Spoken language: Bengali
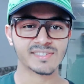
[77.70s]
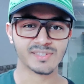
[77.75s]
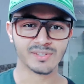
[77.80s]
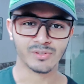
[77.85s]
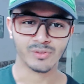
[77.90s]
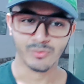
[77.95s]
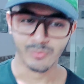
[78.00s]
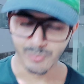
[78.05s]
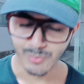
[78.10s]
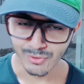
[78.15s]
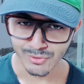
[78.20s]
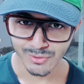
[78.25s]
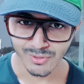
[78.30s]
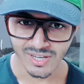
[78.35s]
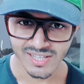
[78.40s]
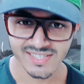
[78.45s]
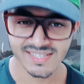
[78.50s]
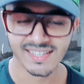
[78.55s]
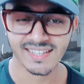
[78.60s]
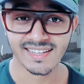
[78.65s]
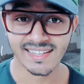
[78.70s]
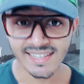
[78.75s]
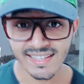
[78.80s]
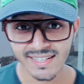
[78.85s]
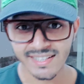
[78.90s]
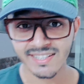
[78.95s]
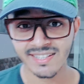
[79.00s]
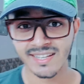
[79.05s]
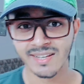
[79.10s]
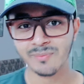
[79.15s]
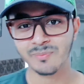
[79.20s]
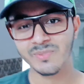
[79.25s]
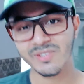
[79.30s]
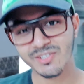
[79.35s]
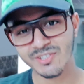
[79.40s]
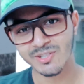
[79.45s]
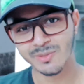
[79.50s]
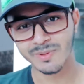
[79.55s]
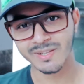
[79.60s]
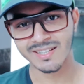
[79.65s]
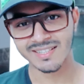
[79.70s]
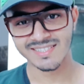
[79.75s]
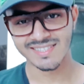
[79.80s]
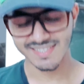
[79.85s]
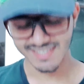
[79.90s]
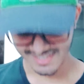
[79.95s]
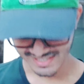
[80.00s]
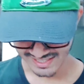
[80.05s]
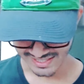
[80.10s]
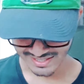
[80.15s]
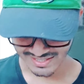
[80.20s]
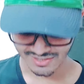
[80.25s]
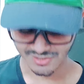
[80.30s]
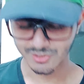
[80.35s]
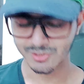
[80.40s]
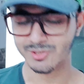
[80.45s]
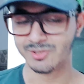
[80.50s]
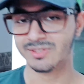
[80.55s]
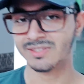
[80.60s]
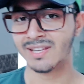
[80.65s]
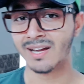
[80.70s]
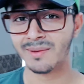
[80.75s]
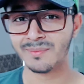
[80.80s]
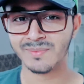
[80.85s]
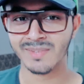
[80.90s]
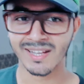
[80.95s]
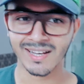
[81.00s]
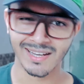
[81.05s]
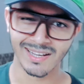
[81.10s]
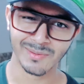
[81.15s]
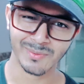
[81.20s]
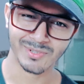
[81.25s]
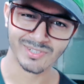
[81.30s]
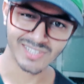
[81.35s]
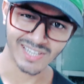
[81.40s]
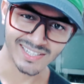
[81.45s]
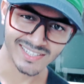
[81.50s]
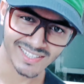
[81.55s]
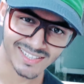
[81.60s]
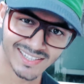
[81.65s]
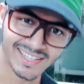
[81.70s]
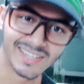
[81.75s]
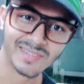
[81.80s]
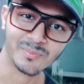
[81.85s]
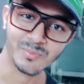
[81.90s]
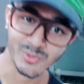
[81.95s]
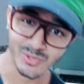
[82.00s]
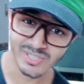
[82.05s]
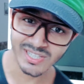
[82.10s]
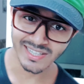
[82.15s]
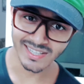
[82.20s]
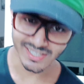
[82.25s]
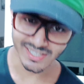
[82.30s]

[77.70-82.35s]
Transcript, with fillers: সো বন্ধুরা আজকে কি নিয়ে ভিডিও বানাচ্ছি সেটা হয়তো থামনেল এবং টাইটেল দেখে বুঝেই